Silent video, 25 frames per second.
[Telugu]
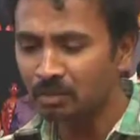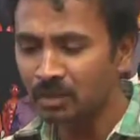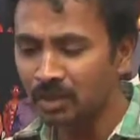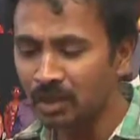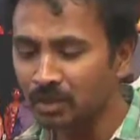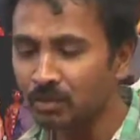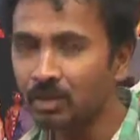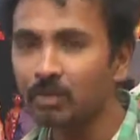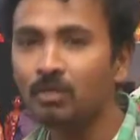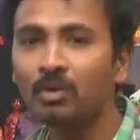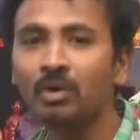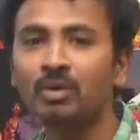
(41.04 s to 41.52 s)

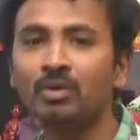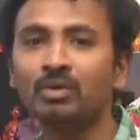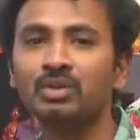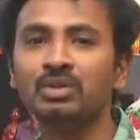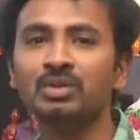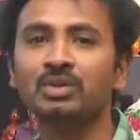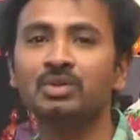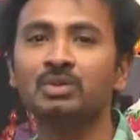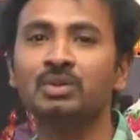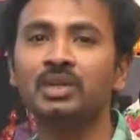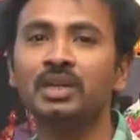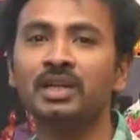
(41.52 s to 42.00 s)
మినిమం ఒక్కొక్క
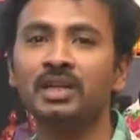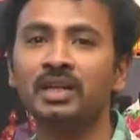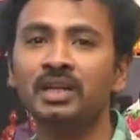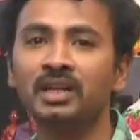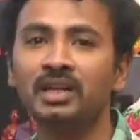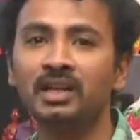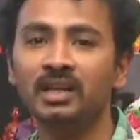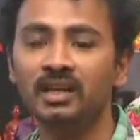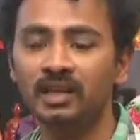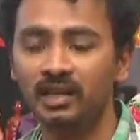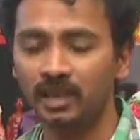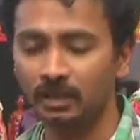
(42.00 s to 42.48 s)

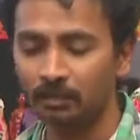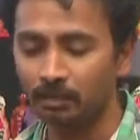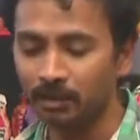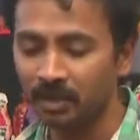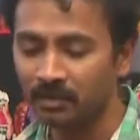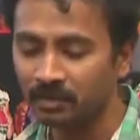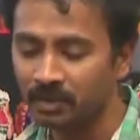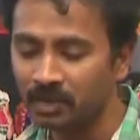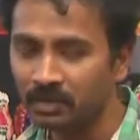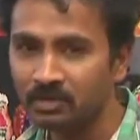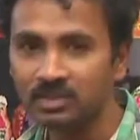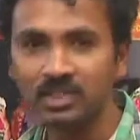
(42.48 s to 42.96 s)
స్టూడెంట్కి
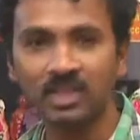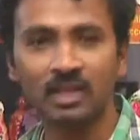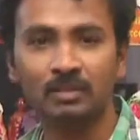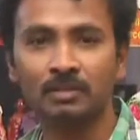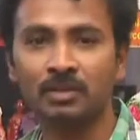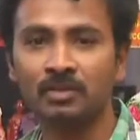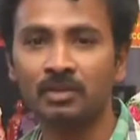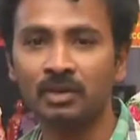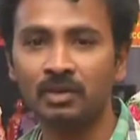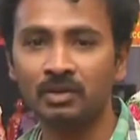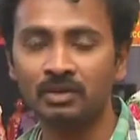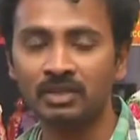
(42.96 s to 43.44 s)
డెబ్బై వేలు నుంచి
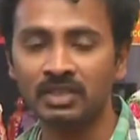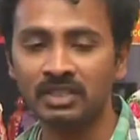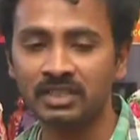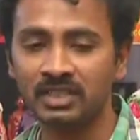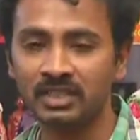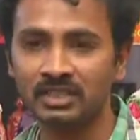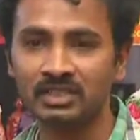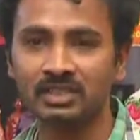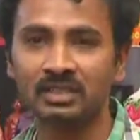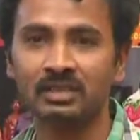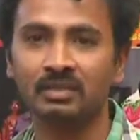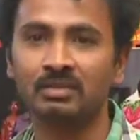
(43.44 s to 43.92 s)
ఎనభై వేలు వసూలు
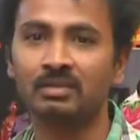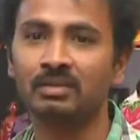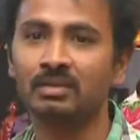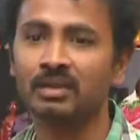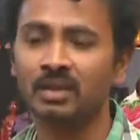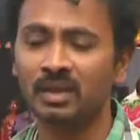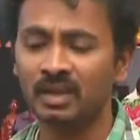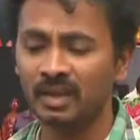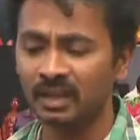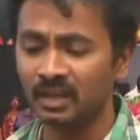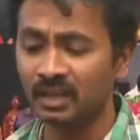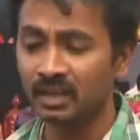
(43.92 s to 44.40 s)
చేస్తారు
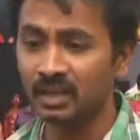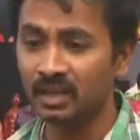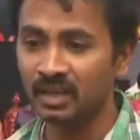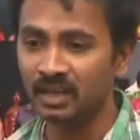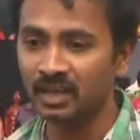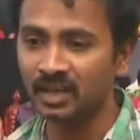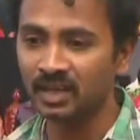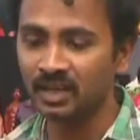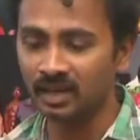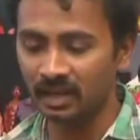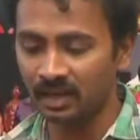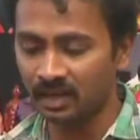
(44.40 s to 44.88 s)

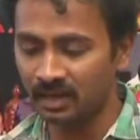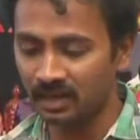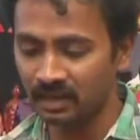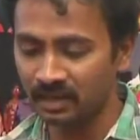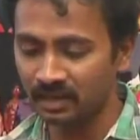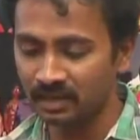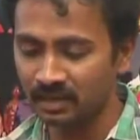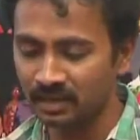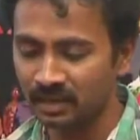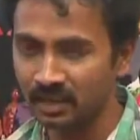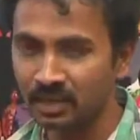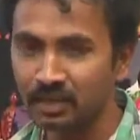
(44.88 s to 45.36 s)
కానీ
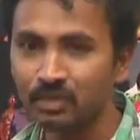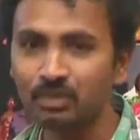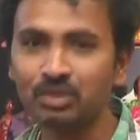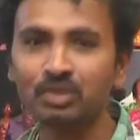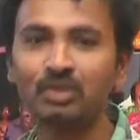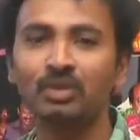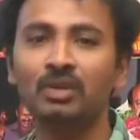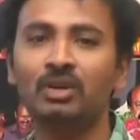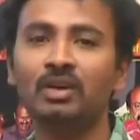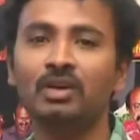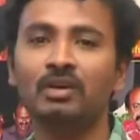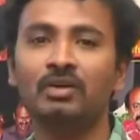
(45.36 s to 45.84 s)
అలాంటి
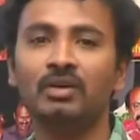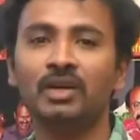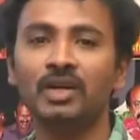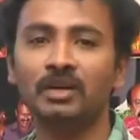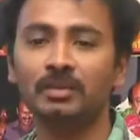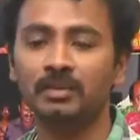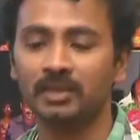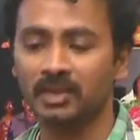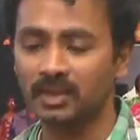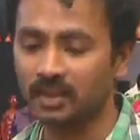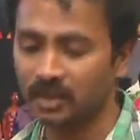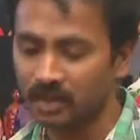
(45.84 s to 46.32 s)
ఇన్స్టిట్యూట్లో కూడా
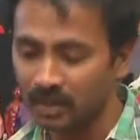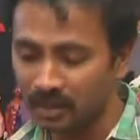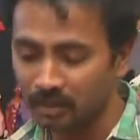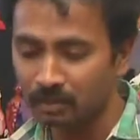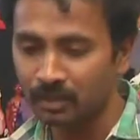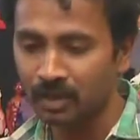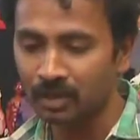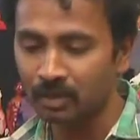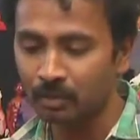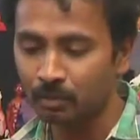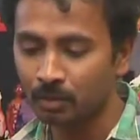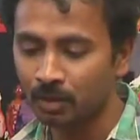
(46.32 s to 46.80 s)
ఇక్కడ
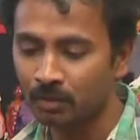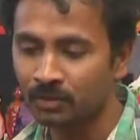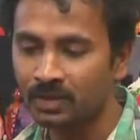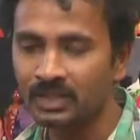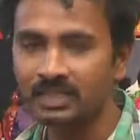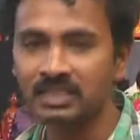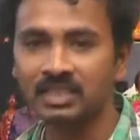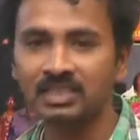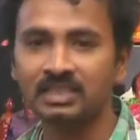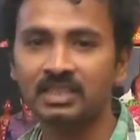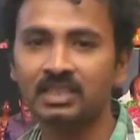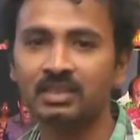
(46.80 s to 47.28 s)
మాకు
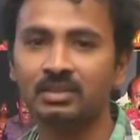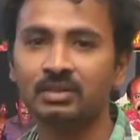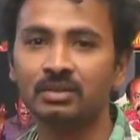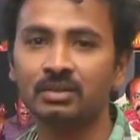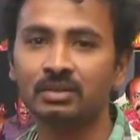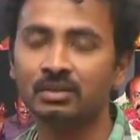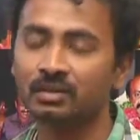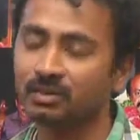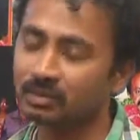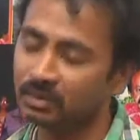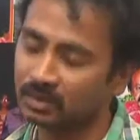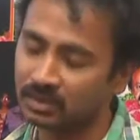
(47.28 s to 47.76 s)
ప్రొవైడ్
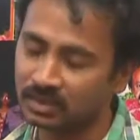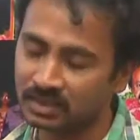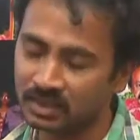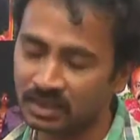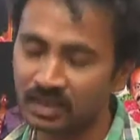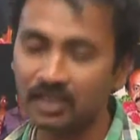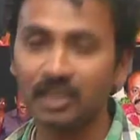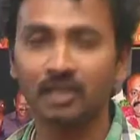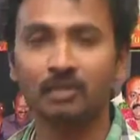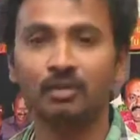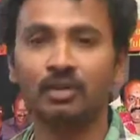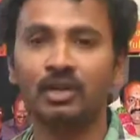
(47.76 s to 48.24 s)
చేసినందుకు
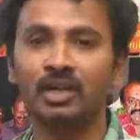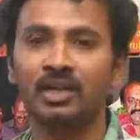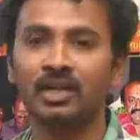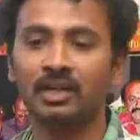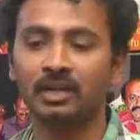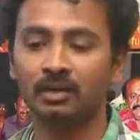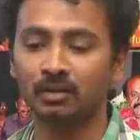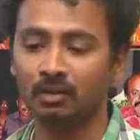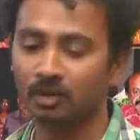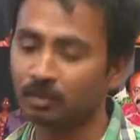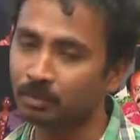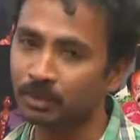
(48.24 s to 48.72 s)
నిజంగా నేను
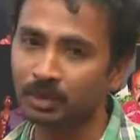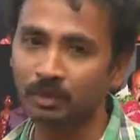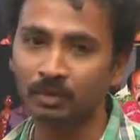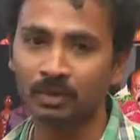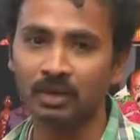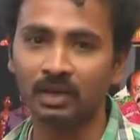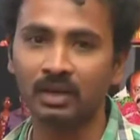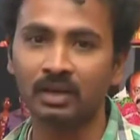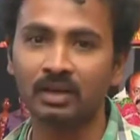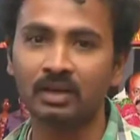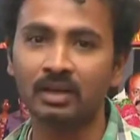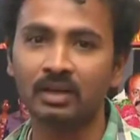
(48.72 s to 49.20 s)
వారికి రుణపడి
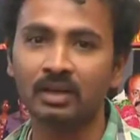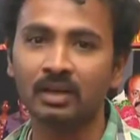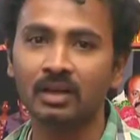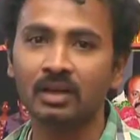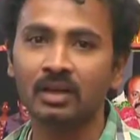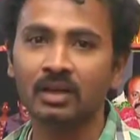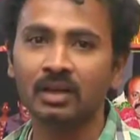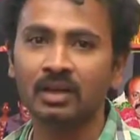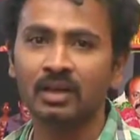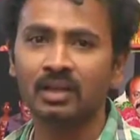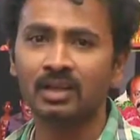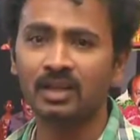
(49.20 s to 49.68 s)
ఉన్నా
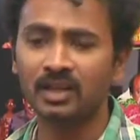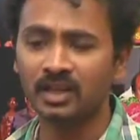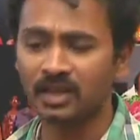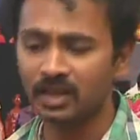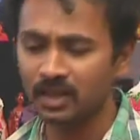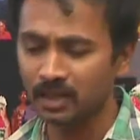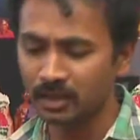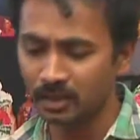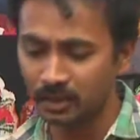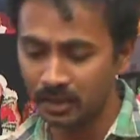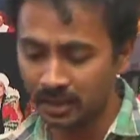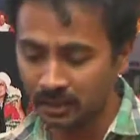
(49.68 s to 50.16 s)

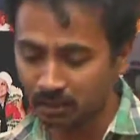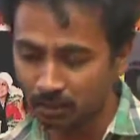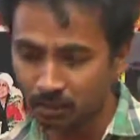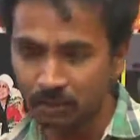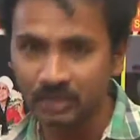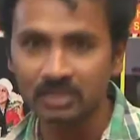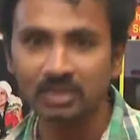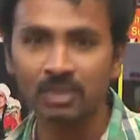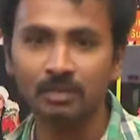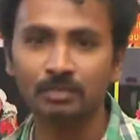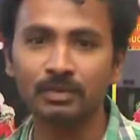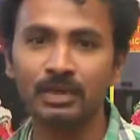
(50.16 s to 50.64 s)
ఎందుకంటే
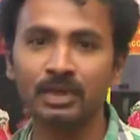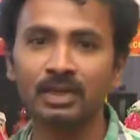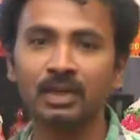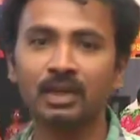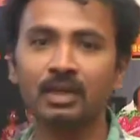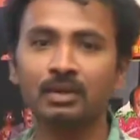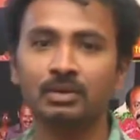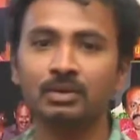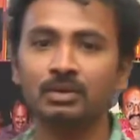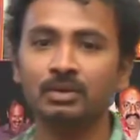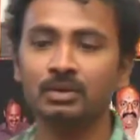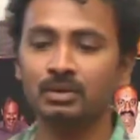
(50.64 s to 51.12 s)
ఫస్ట్ ఆఫ్ ఆల్
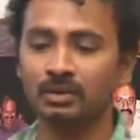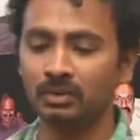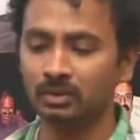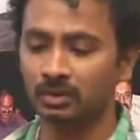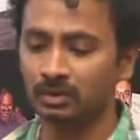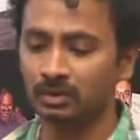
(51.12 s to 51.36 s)
నాకు